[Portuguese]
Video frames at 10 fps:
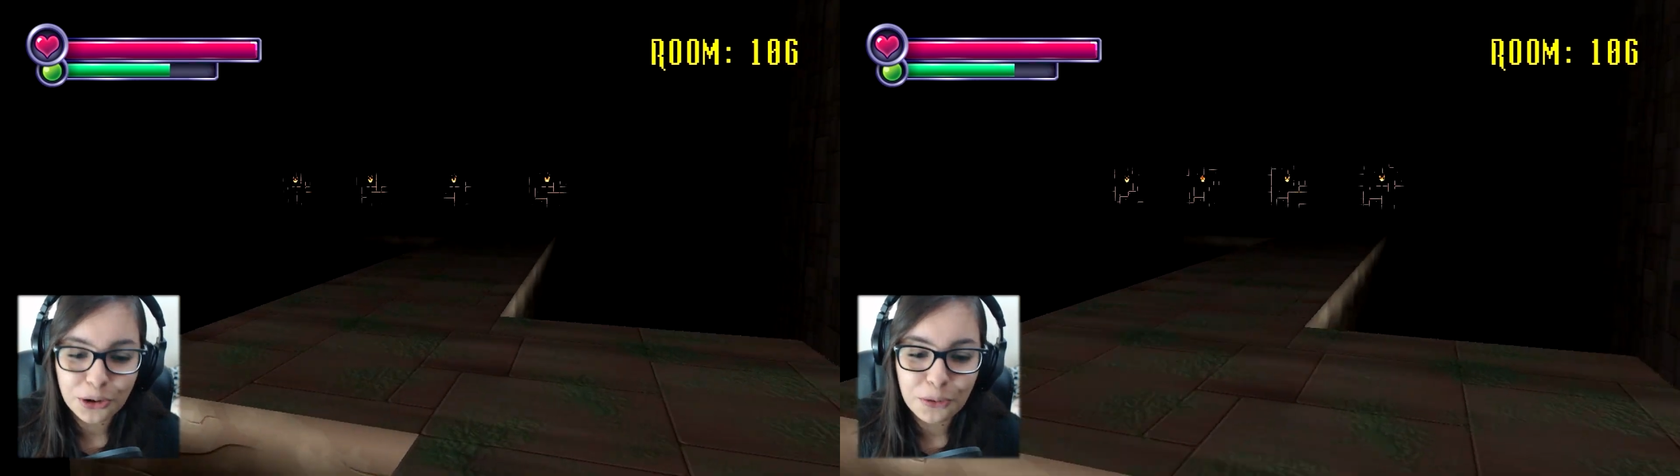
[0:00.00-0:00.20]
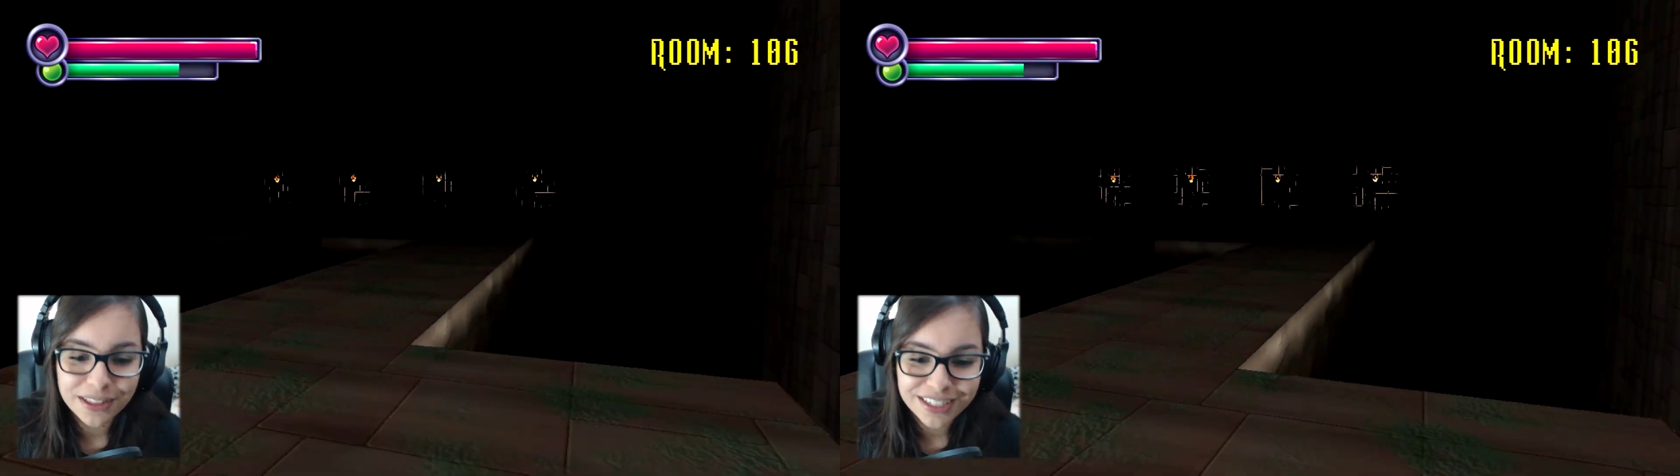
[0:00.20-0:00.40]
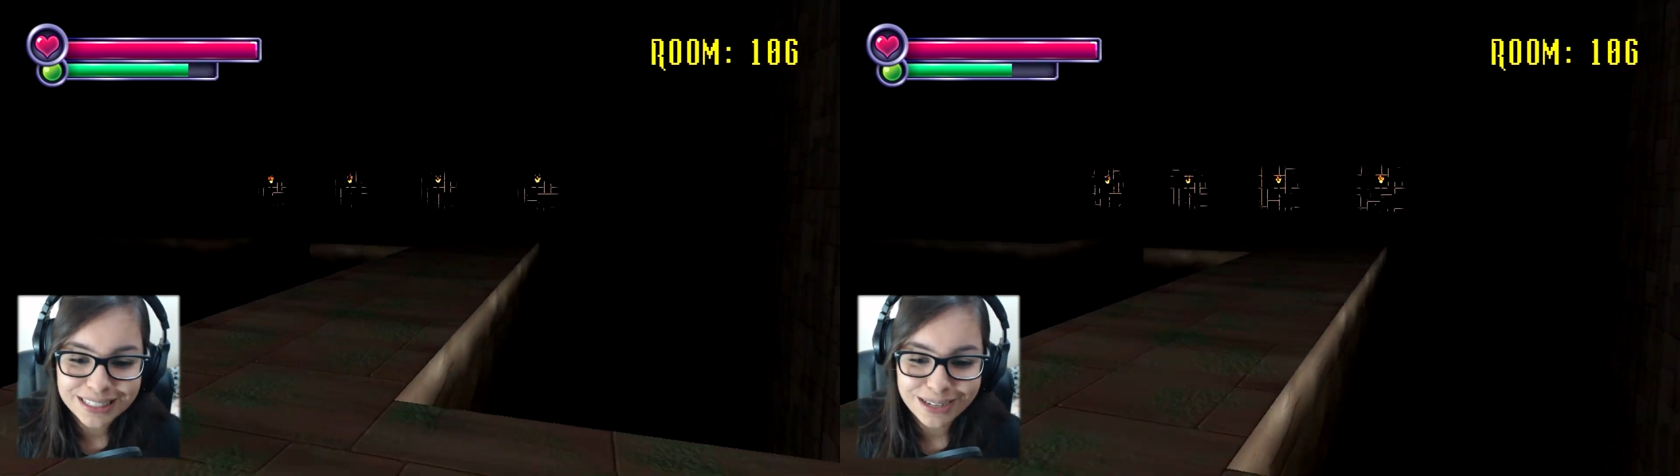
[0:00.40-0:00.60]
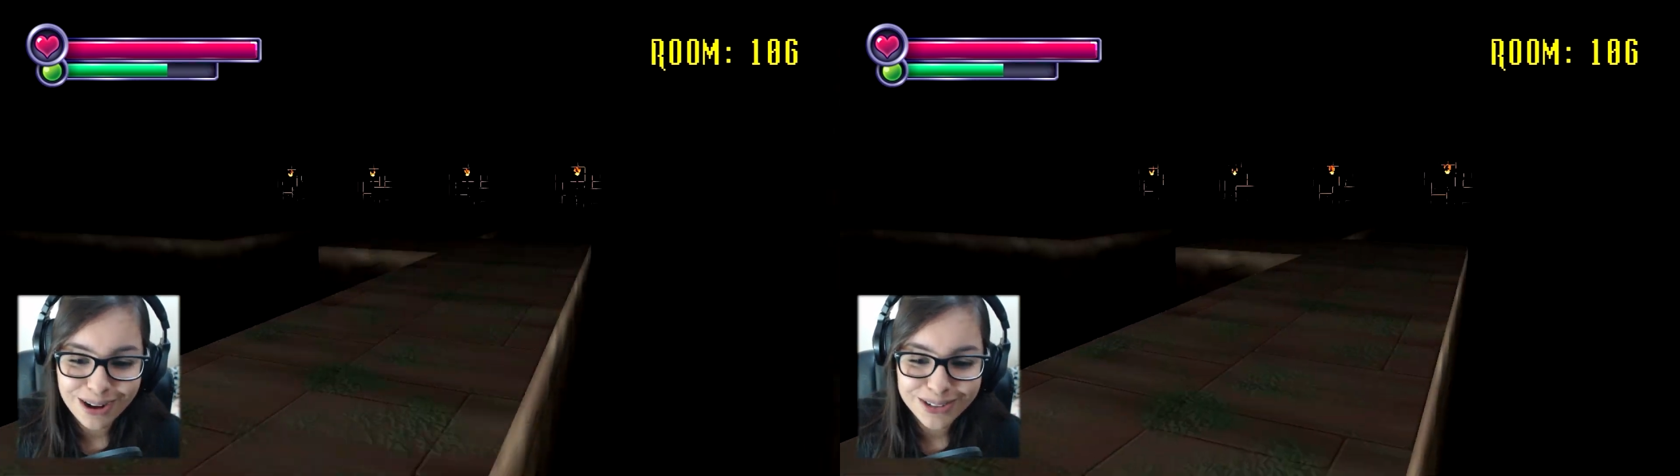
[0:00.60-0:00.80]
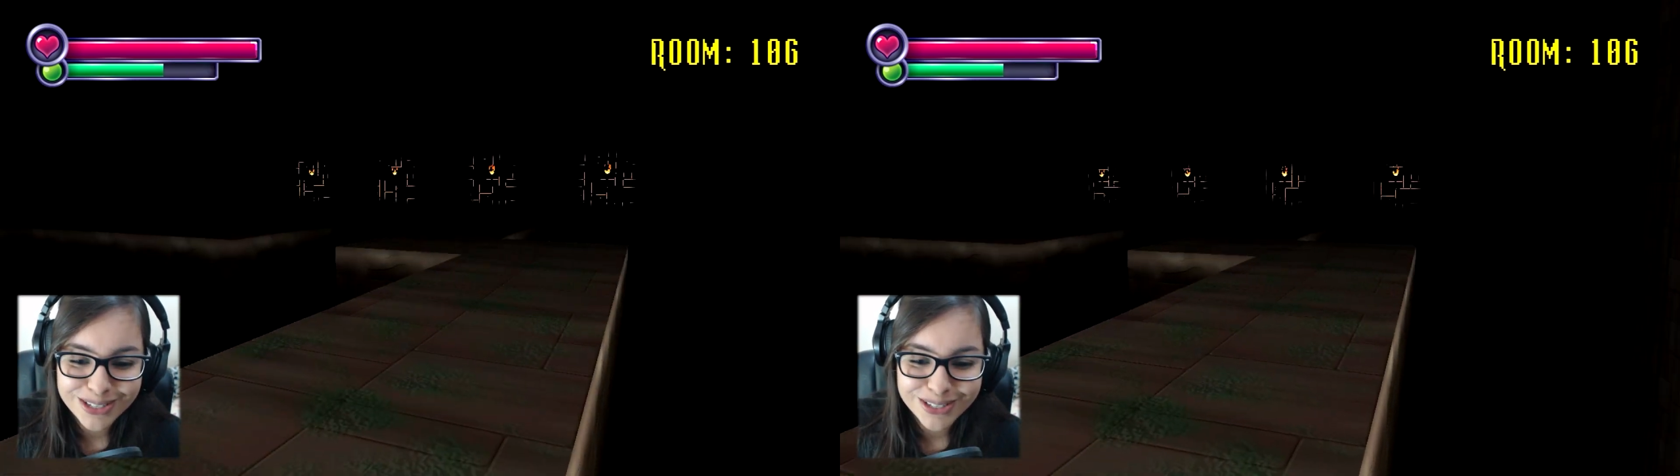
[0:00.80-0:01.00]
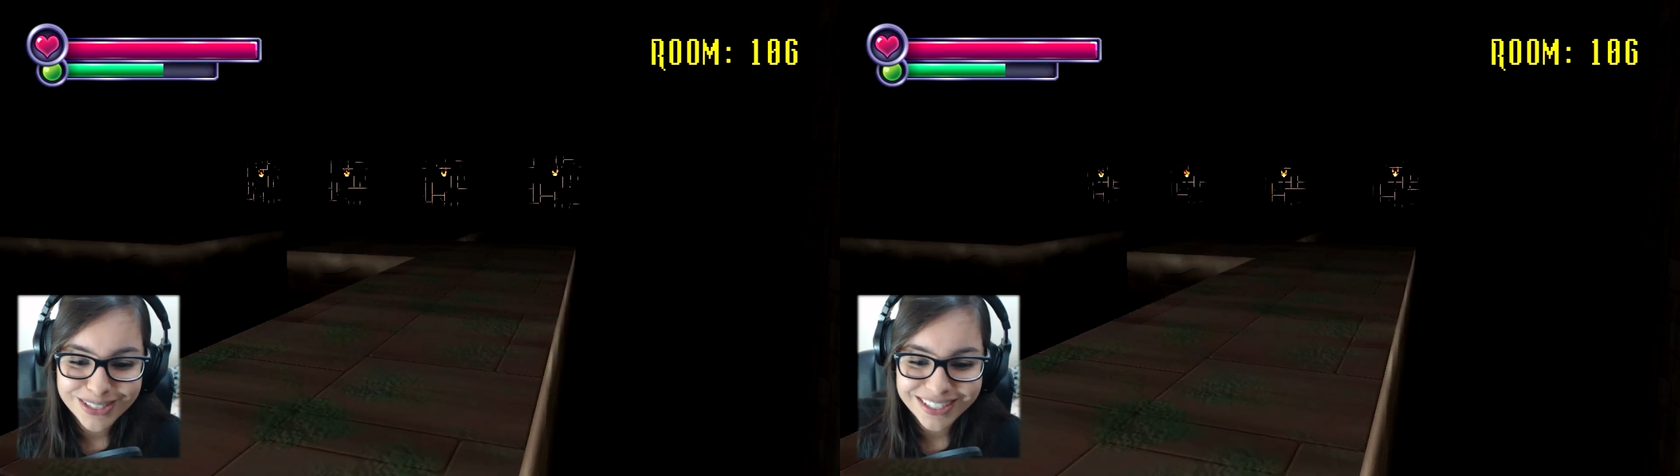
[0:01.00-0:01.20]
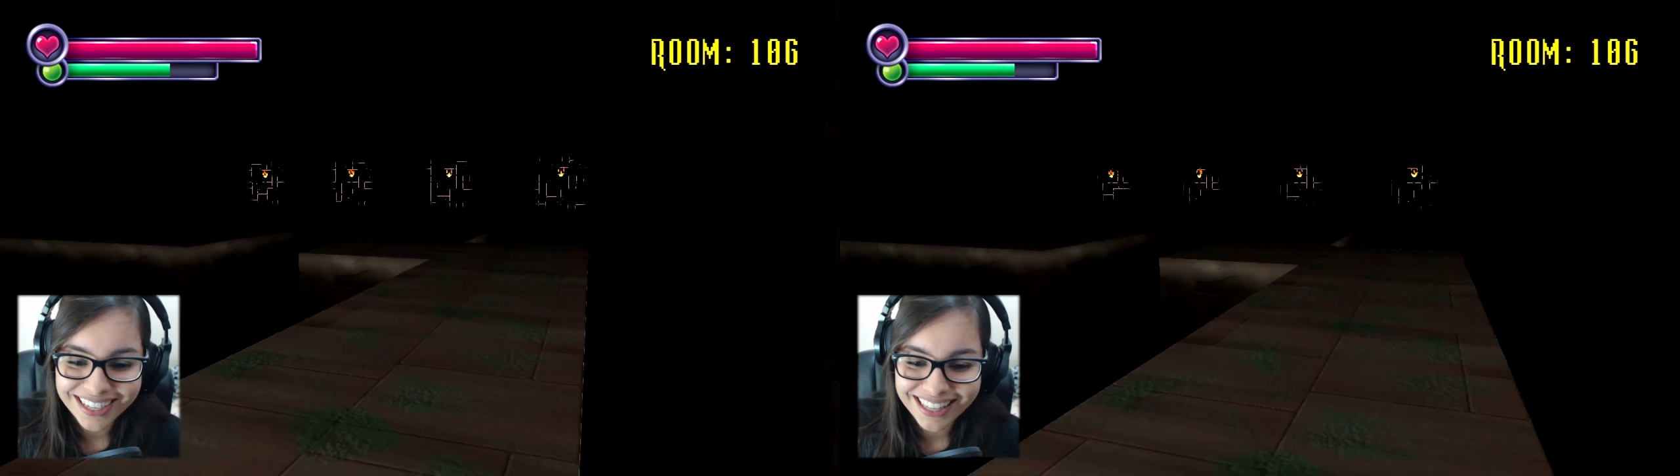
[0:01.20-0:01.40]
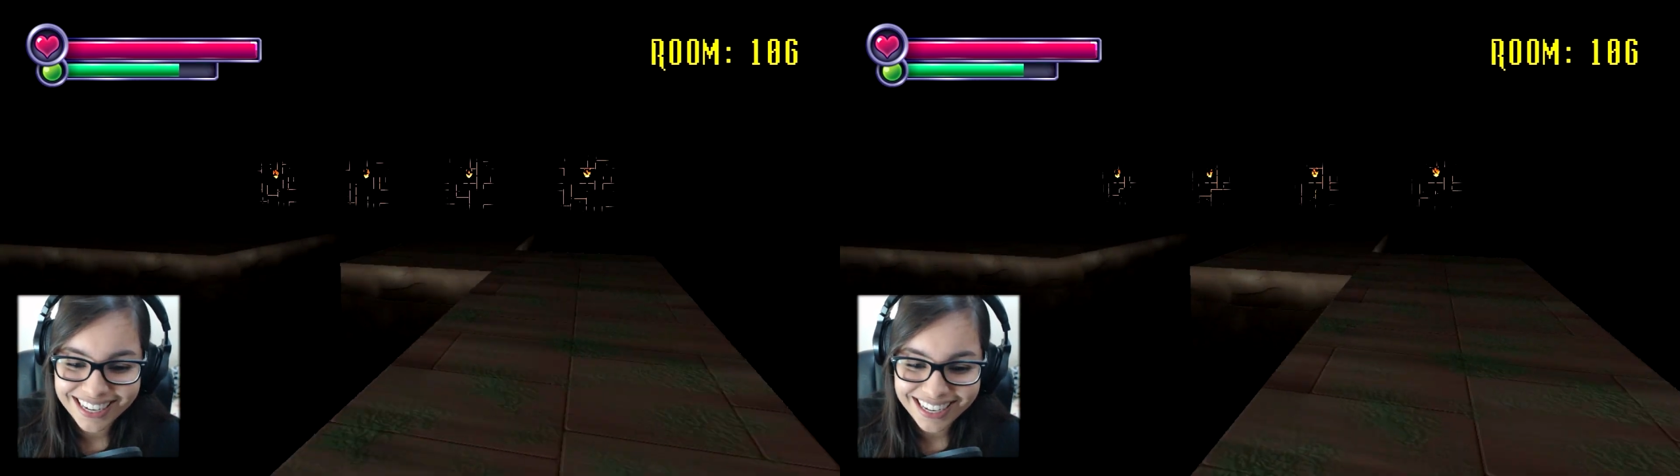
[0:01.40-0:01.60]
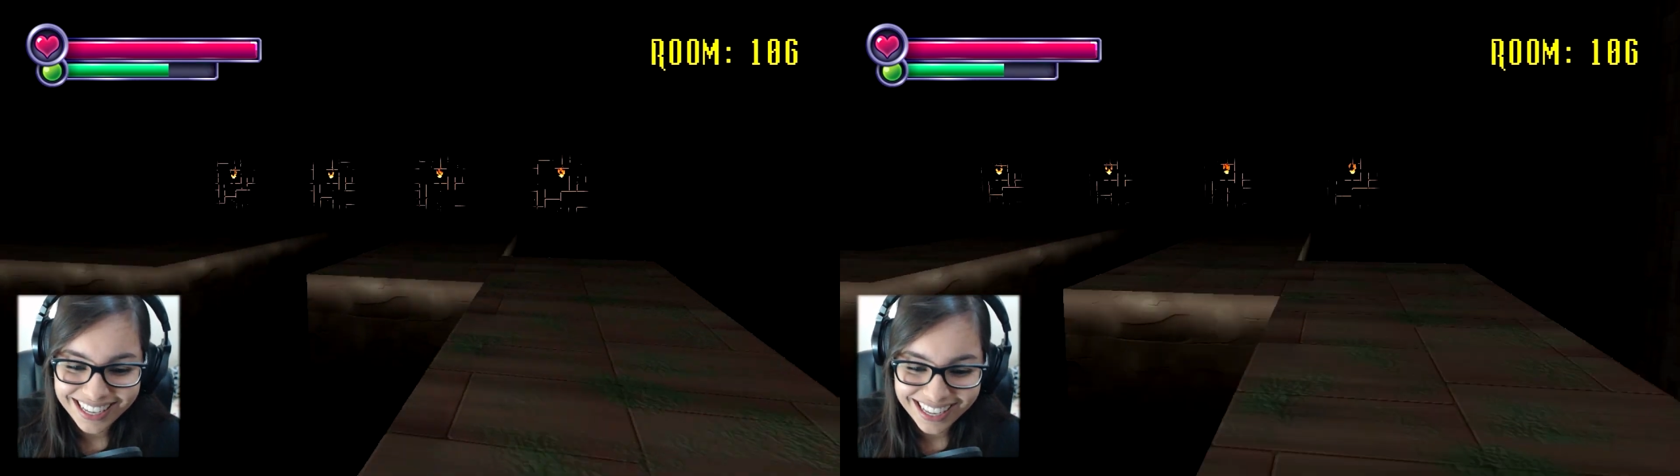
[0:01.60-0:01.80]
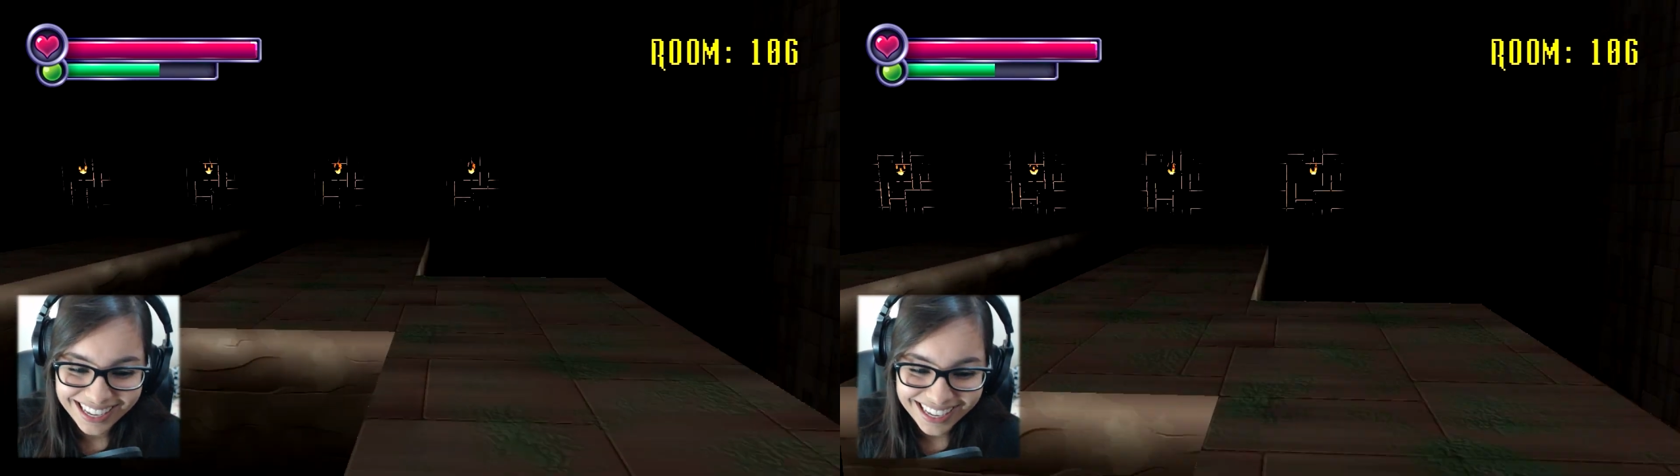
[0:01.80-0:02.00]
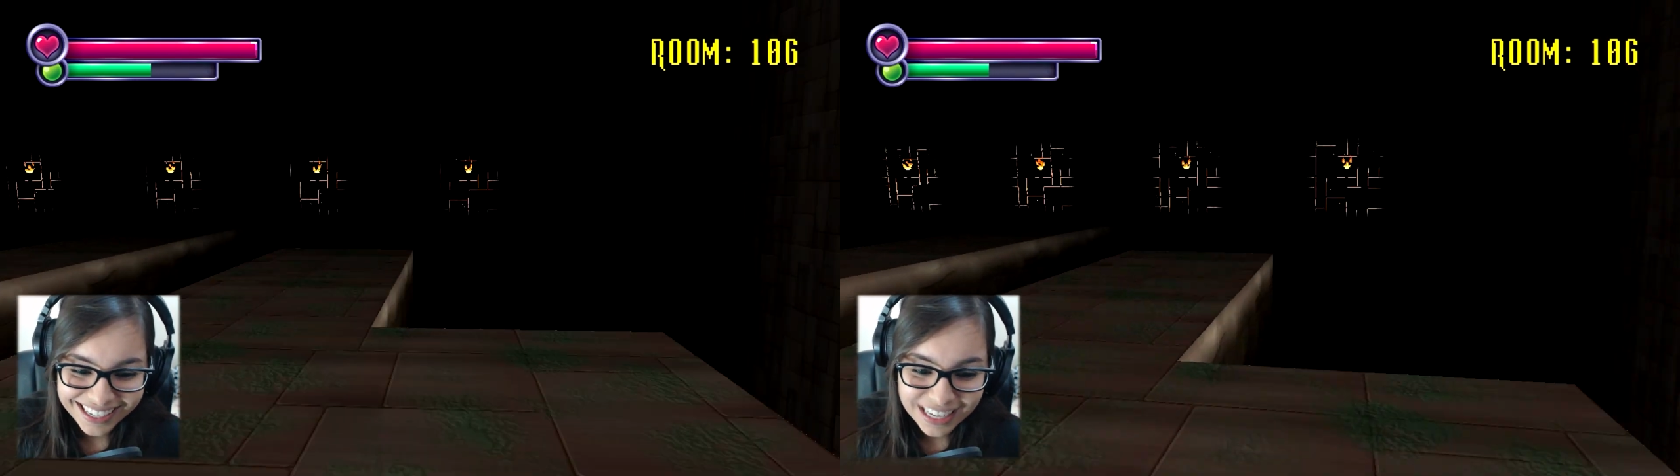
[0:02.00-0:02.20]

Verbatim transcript: eu tô com medo de tomar um susto, galera.